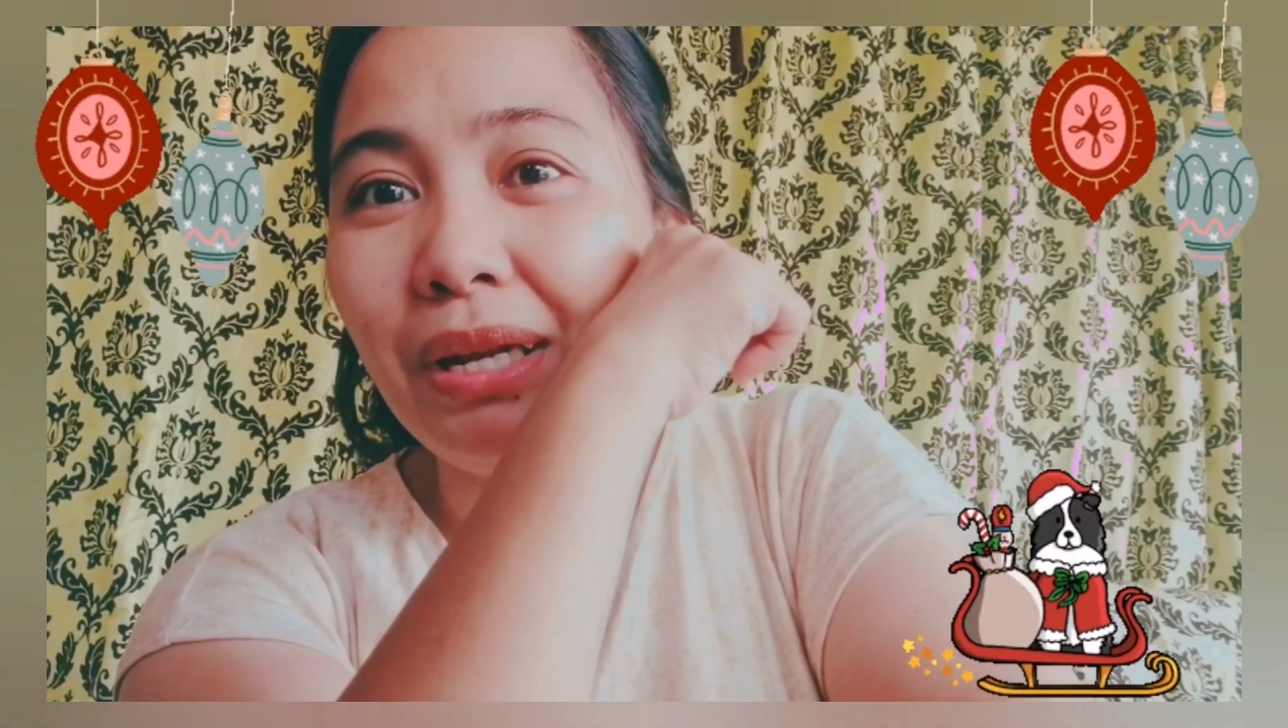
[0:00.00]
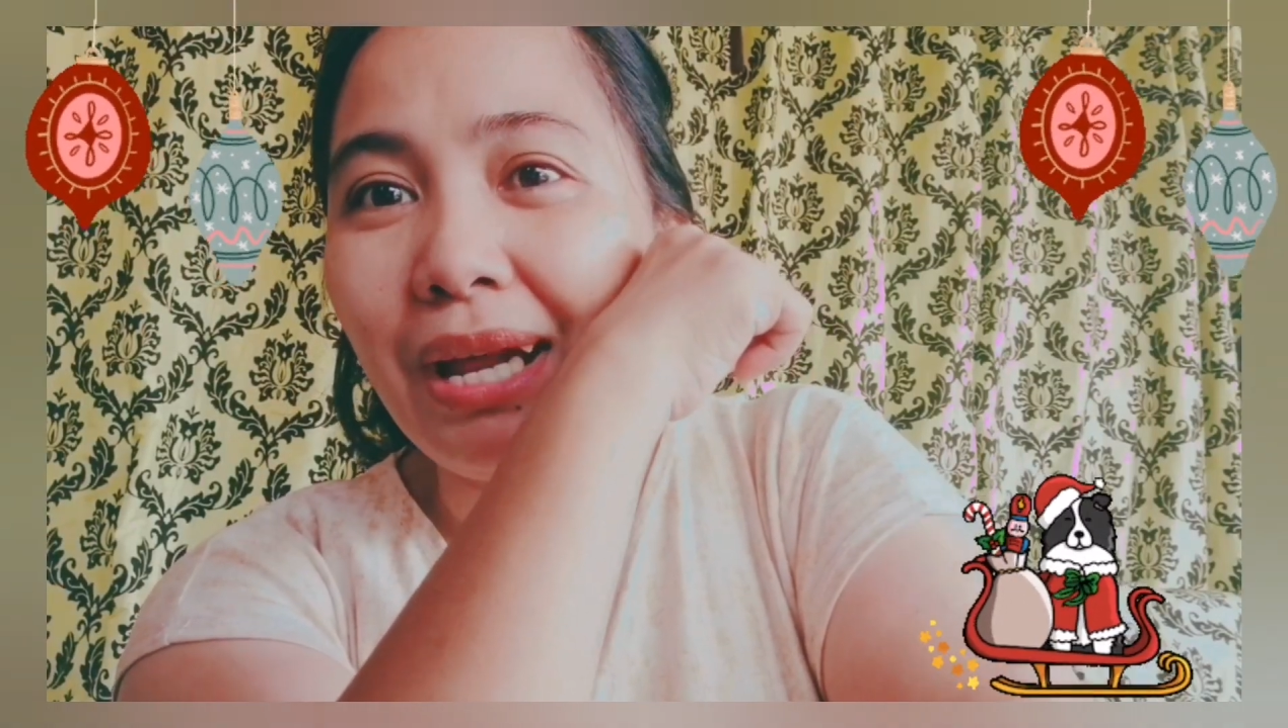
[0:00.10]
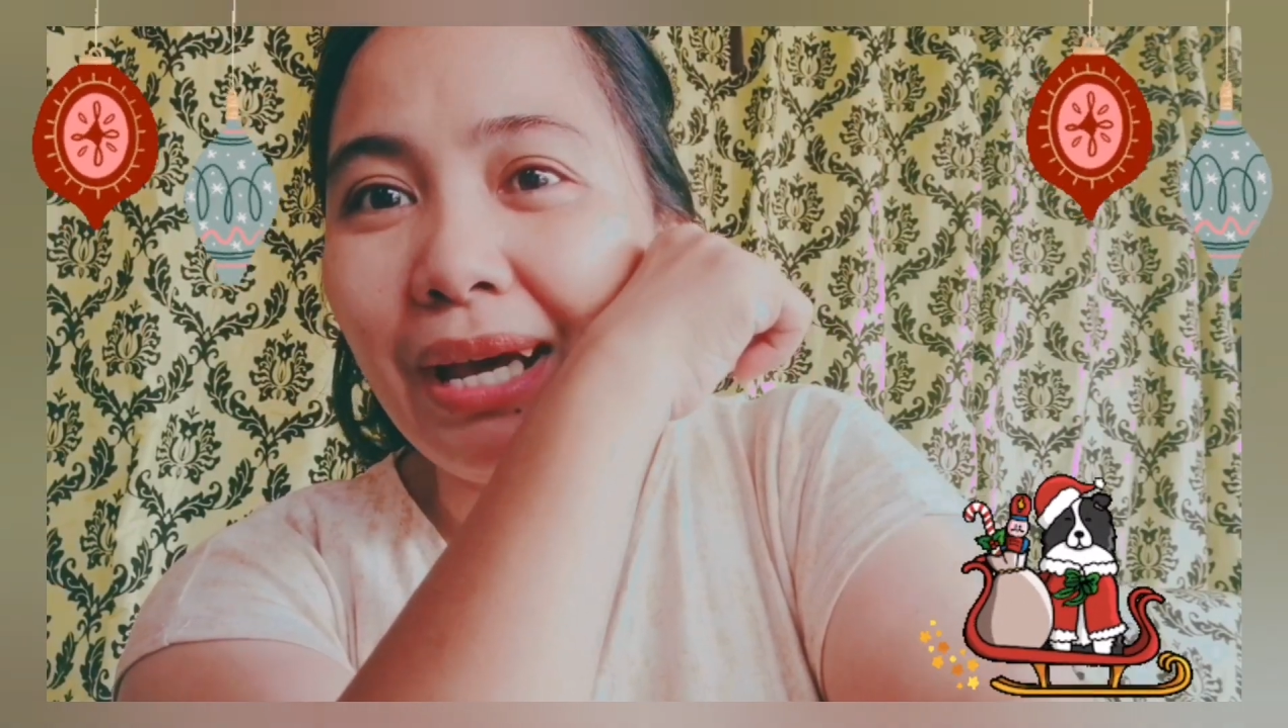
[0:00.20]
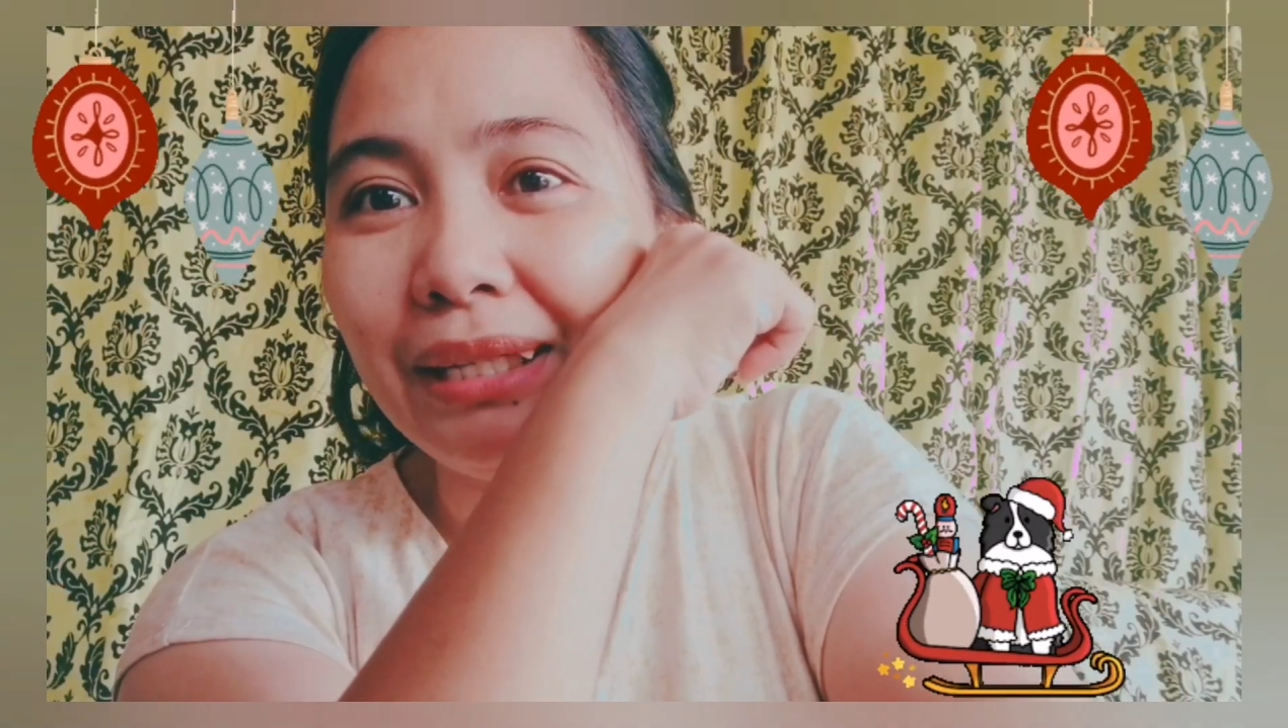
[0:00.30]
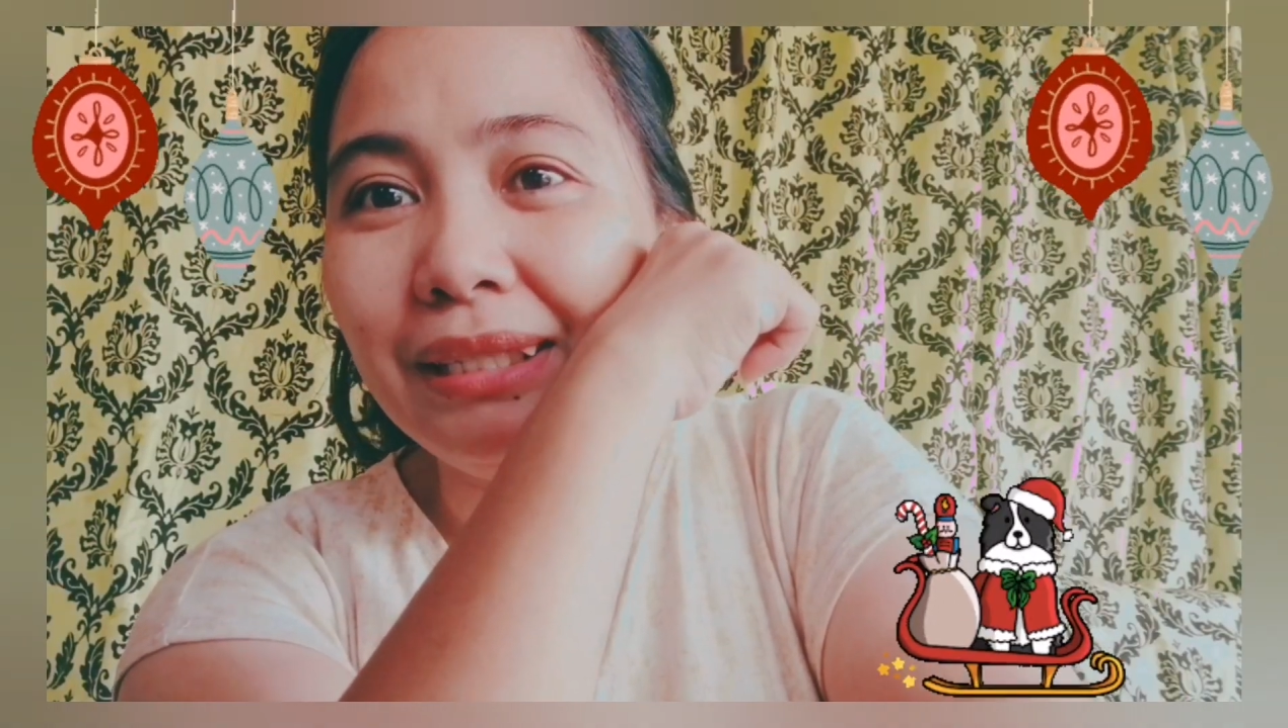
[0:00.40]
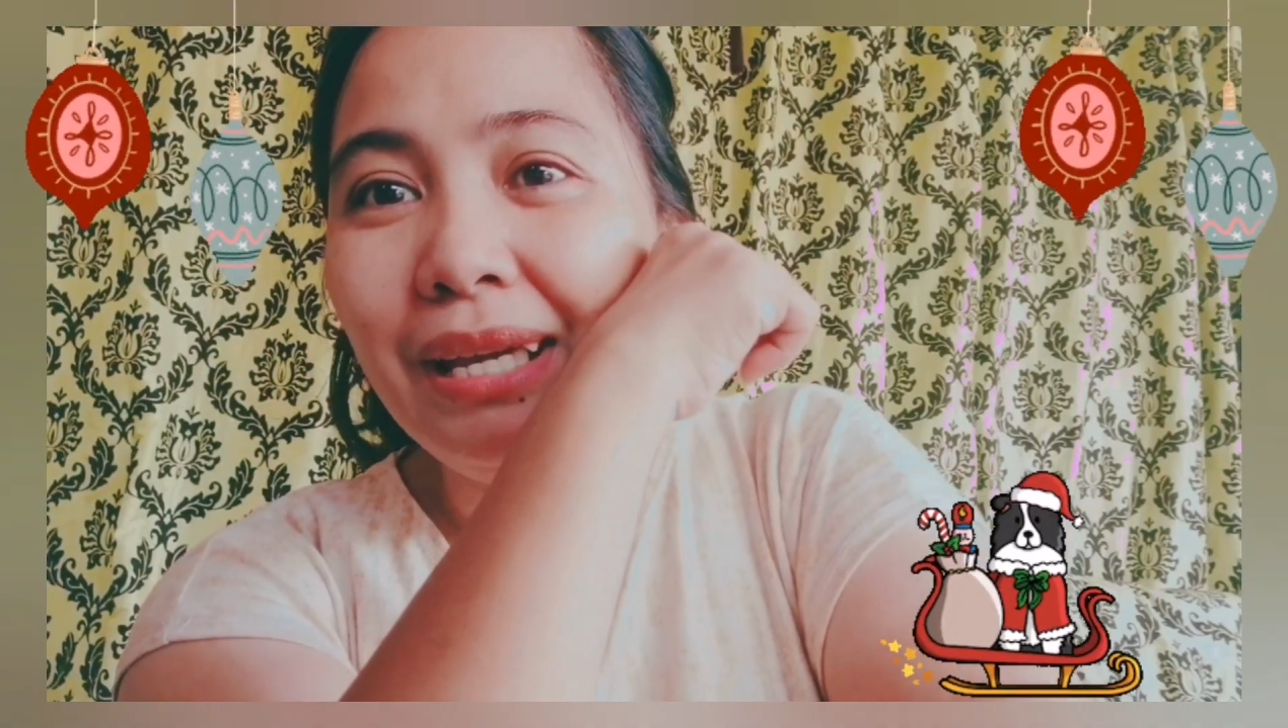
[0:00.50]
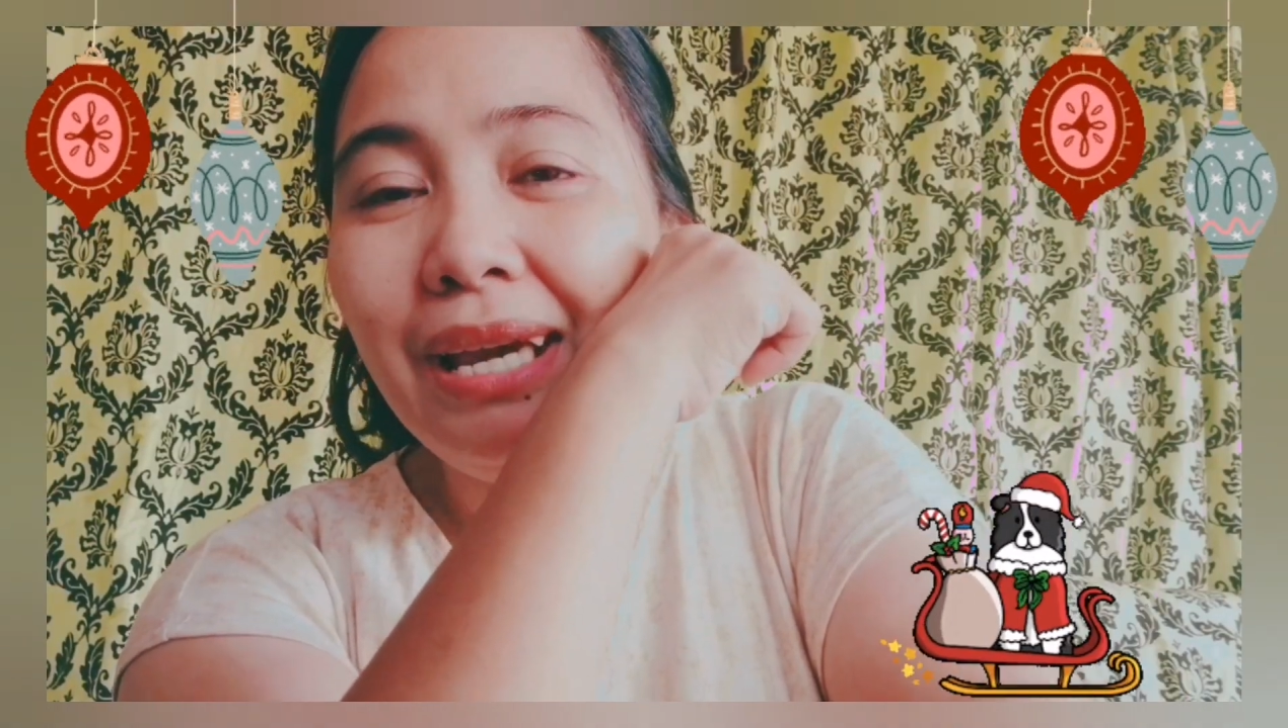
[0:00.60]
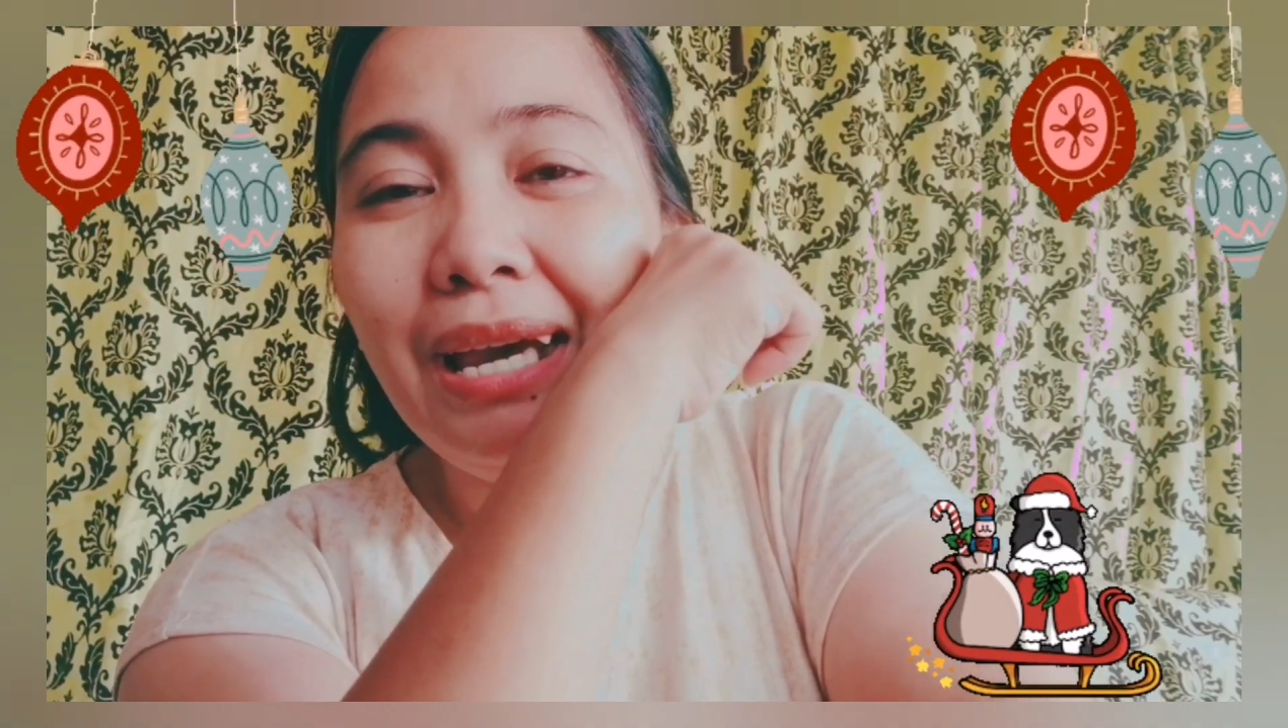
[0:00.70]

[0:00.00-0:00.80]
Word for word: glad.